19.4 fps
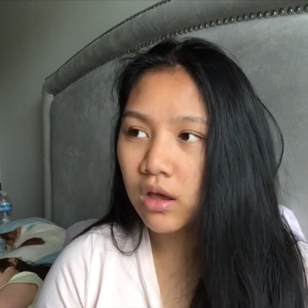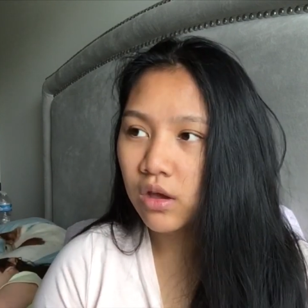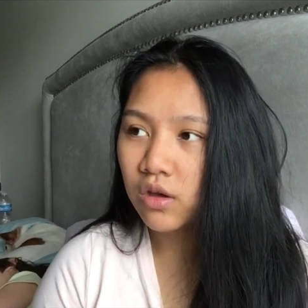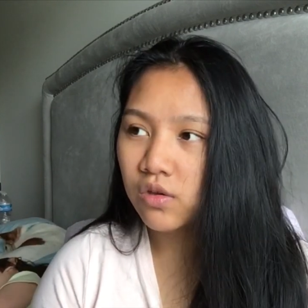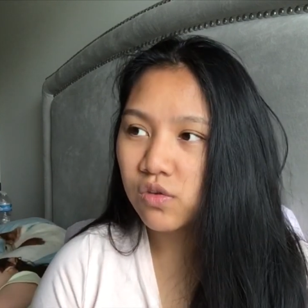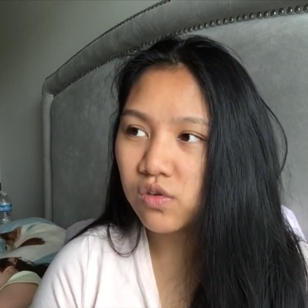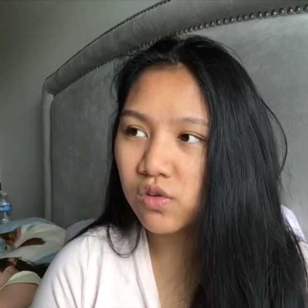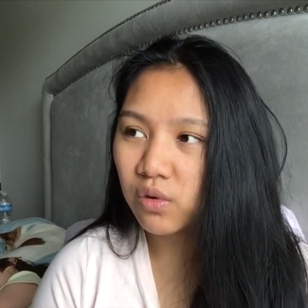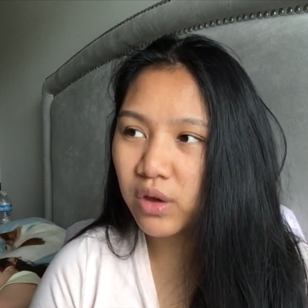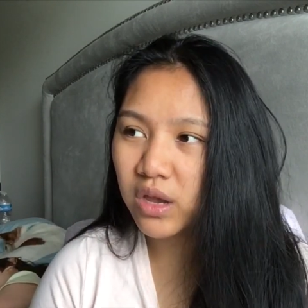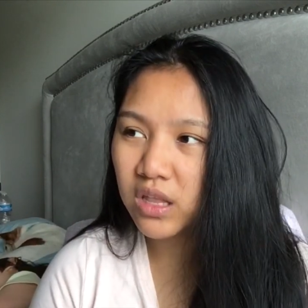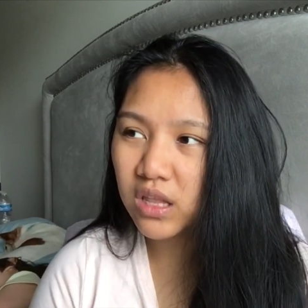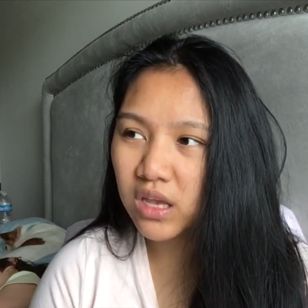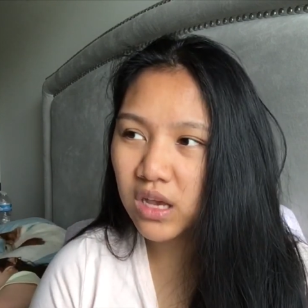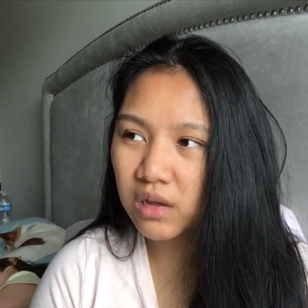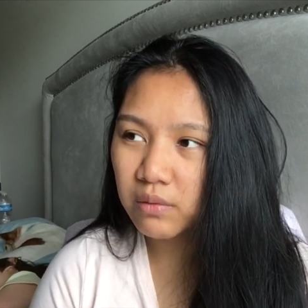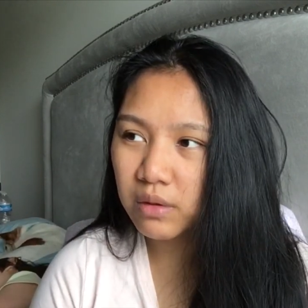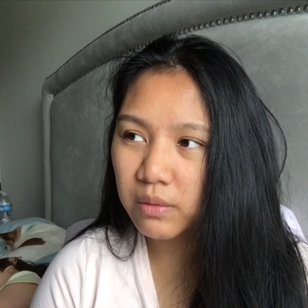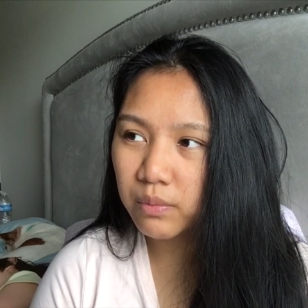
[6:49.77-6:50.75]
So, hindi
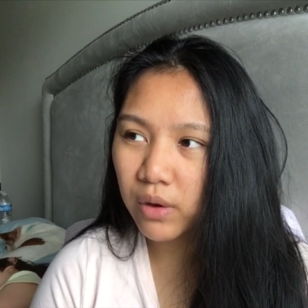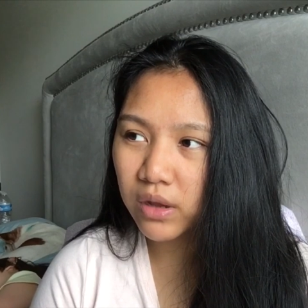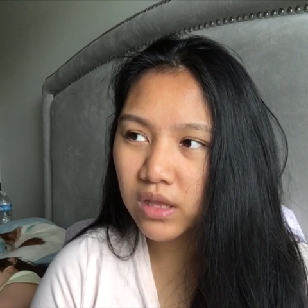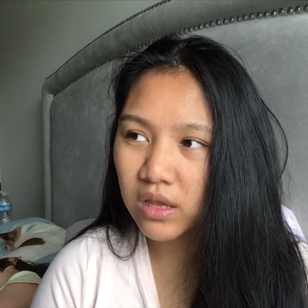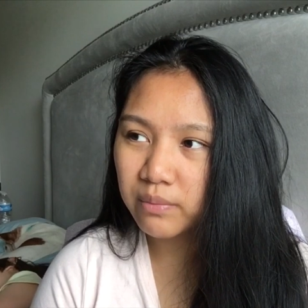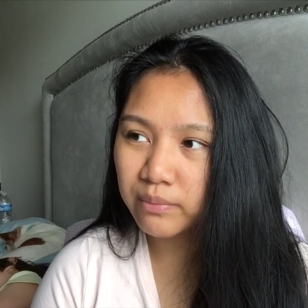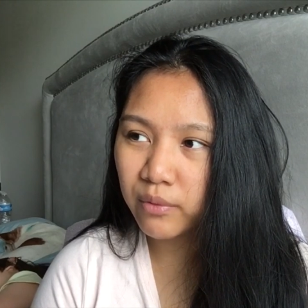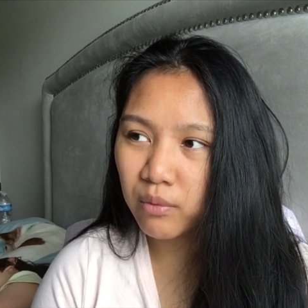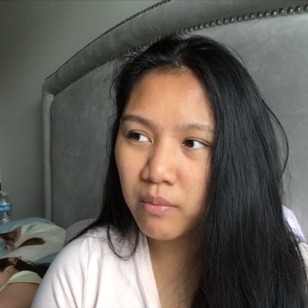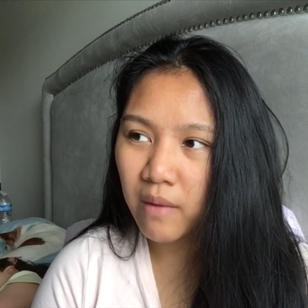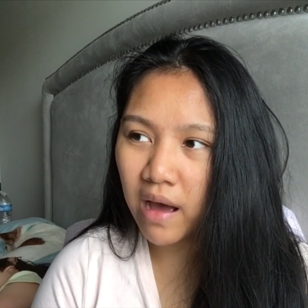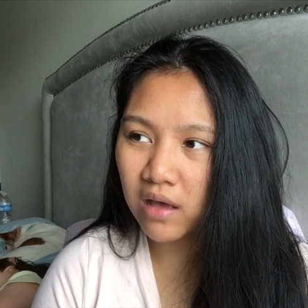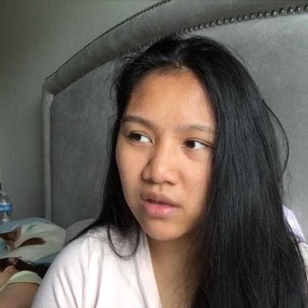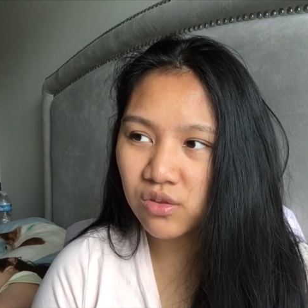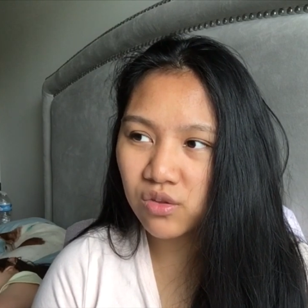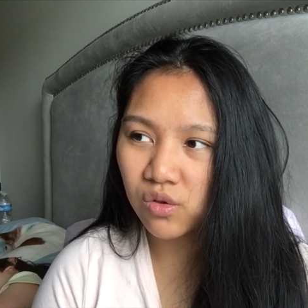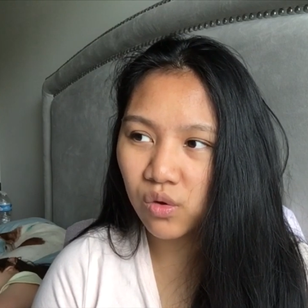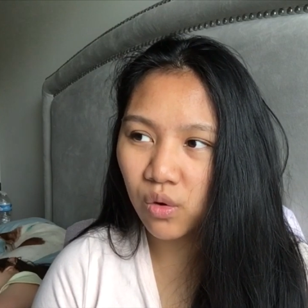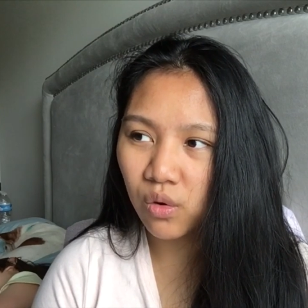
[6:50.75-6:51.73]
kami pwedeng
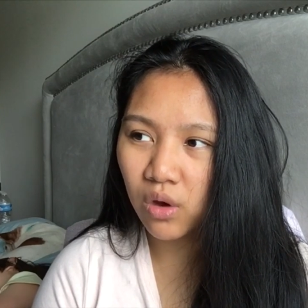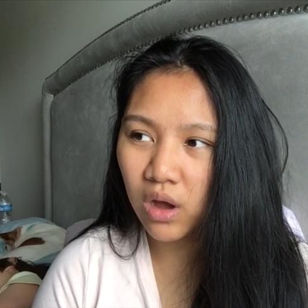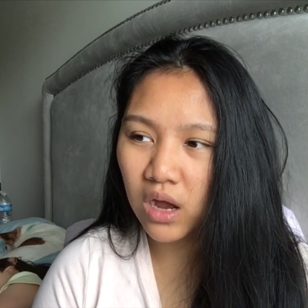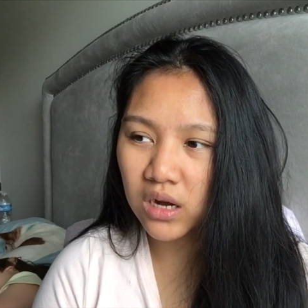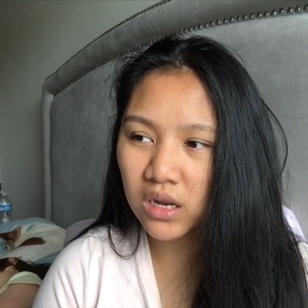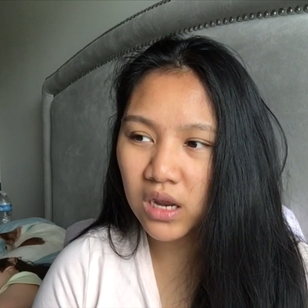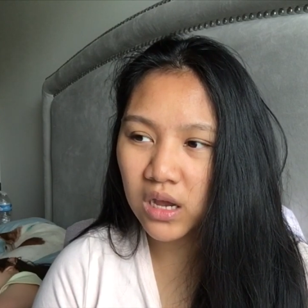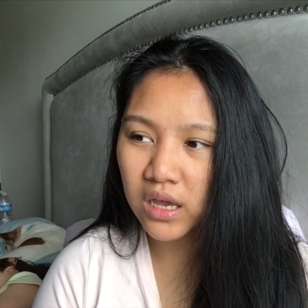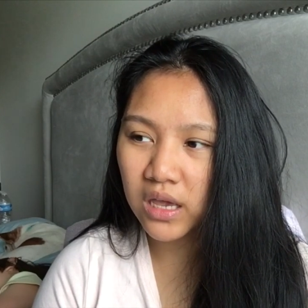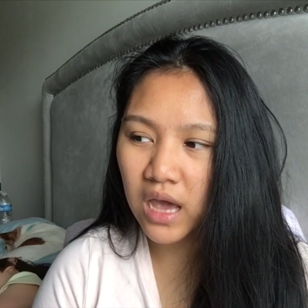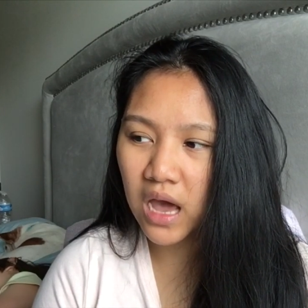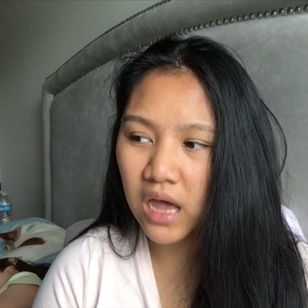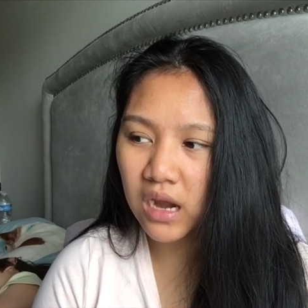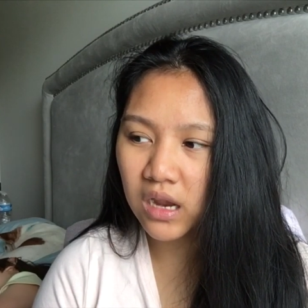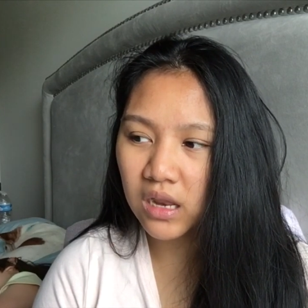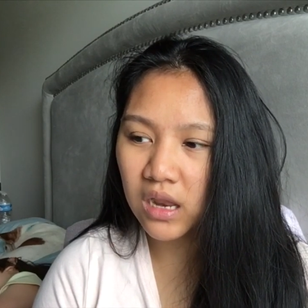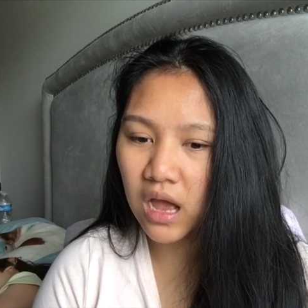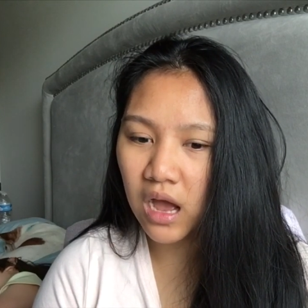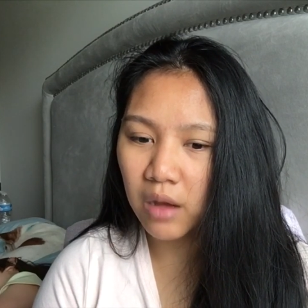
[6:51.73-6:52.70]
pumasok. Ang
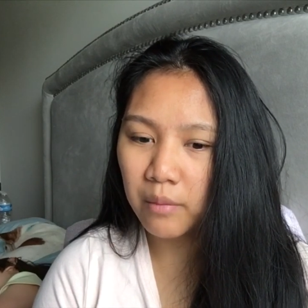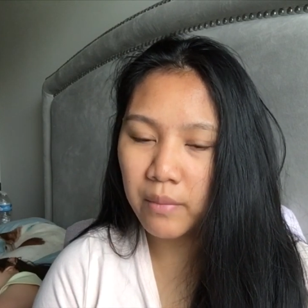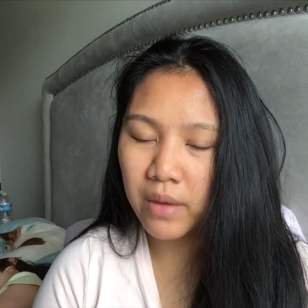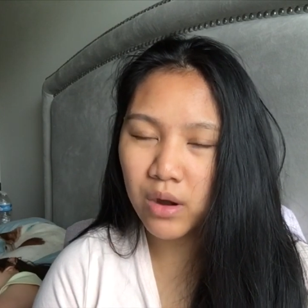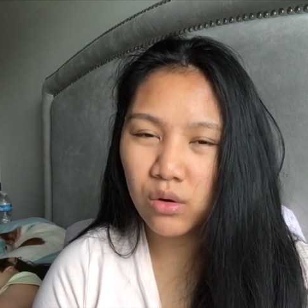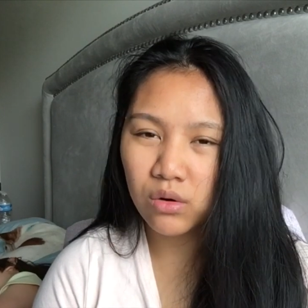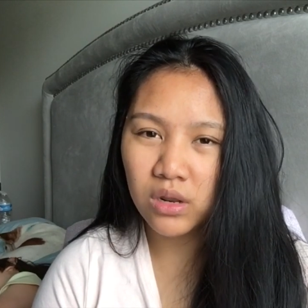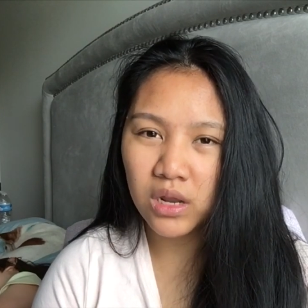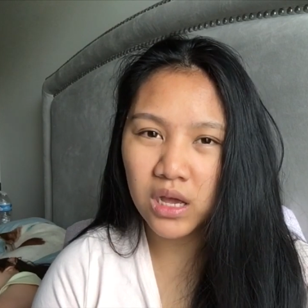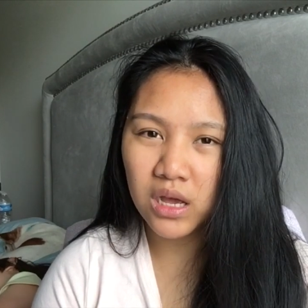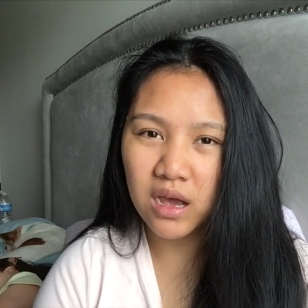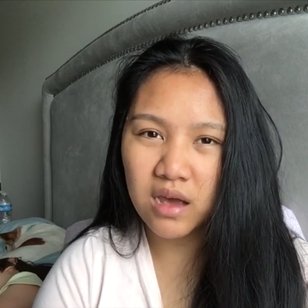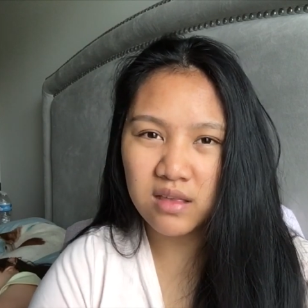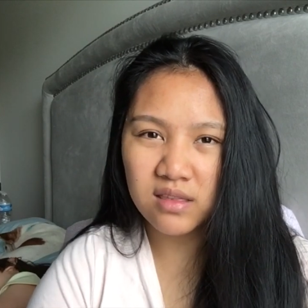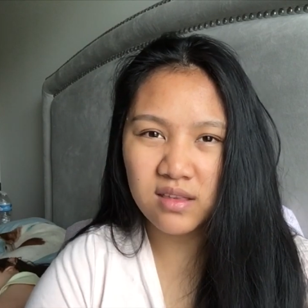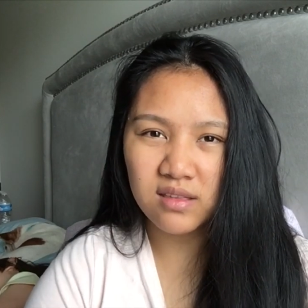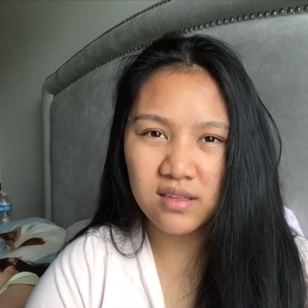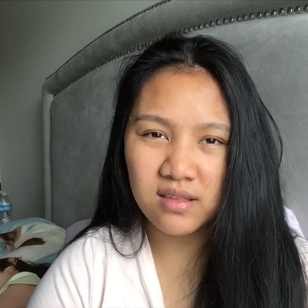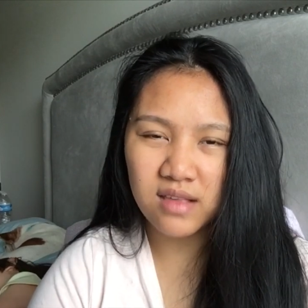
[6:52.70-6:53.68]
nangyari lang, meron
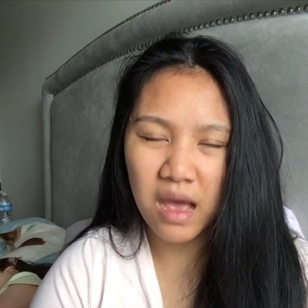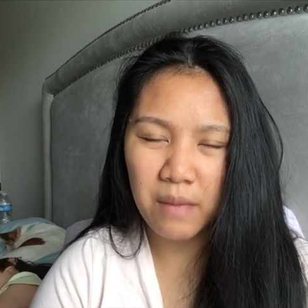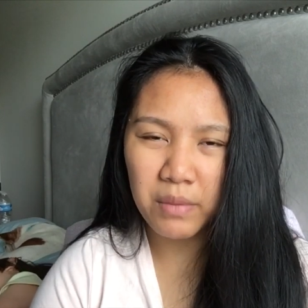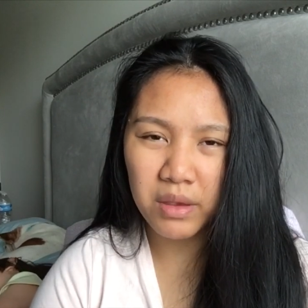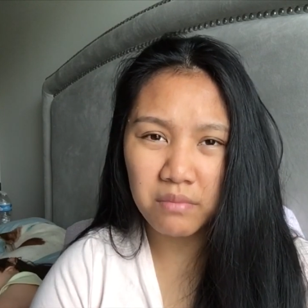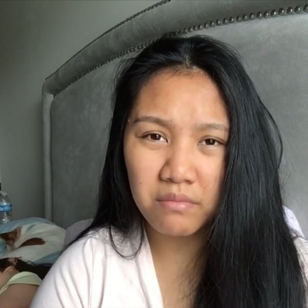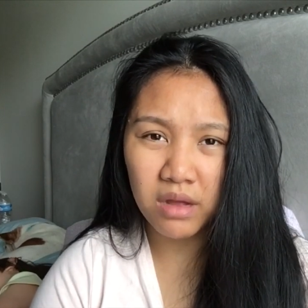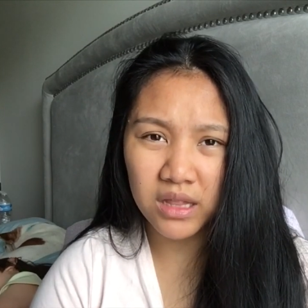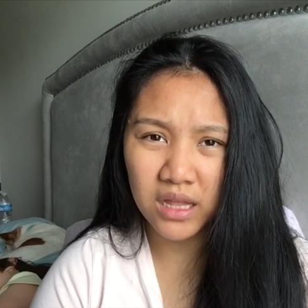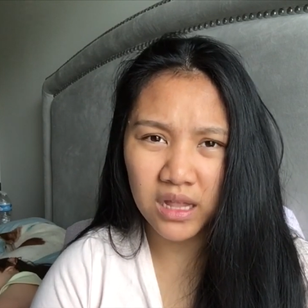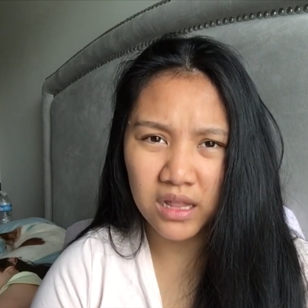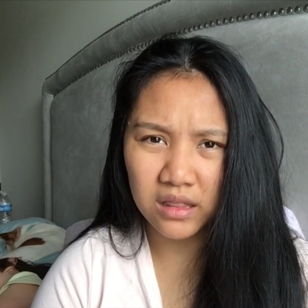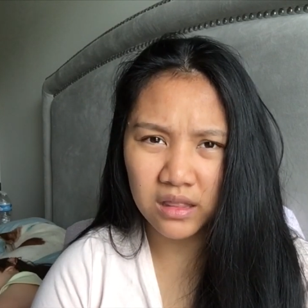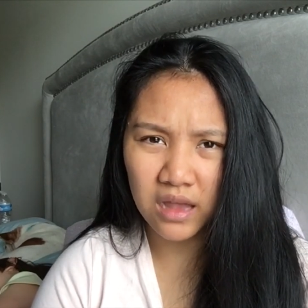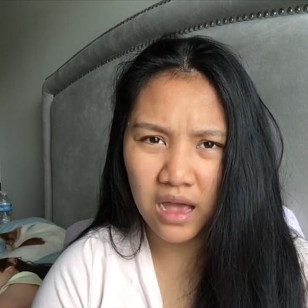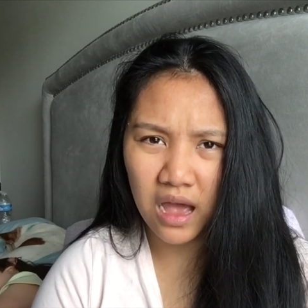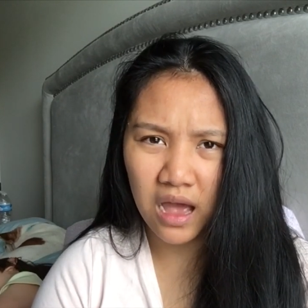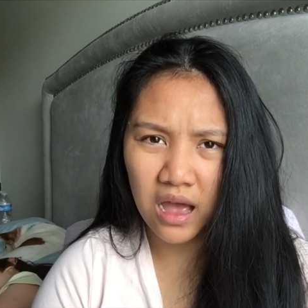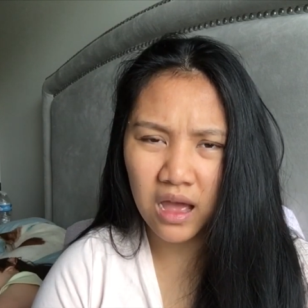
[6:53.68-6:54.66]
nag-assist sa aming
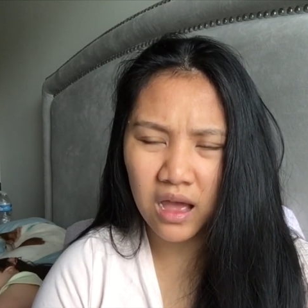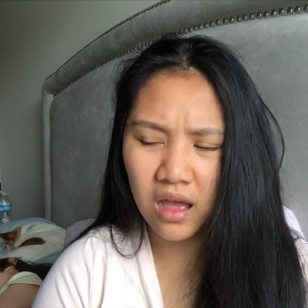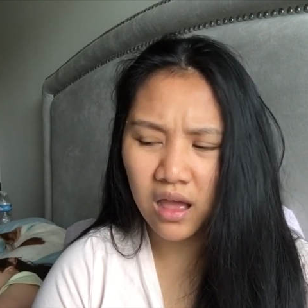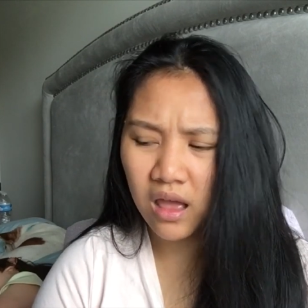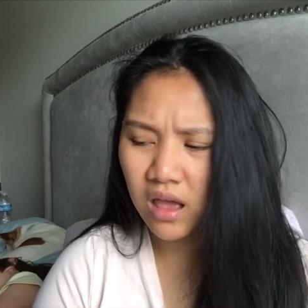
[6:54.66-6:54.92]
matanda.